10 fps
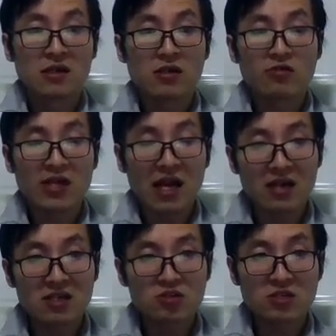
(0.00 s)
因为他
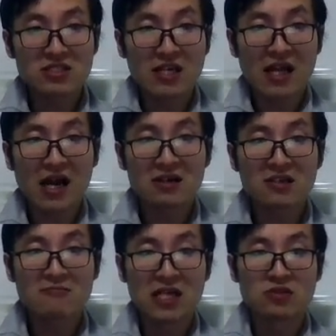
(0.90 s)
人的存在，他人的
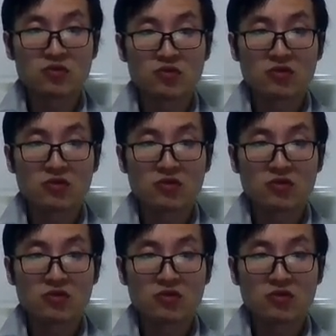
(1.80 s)
满足，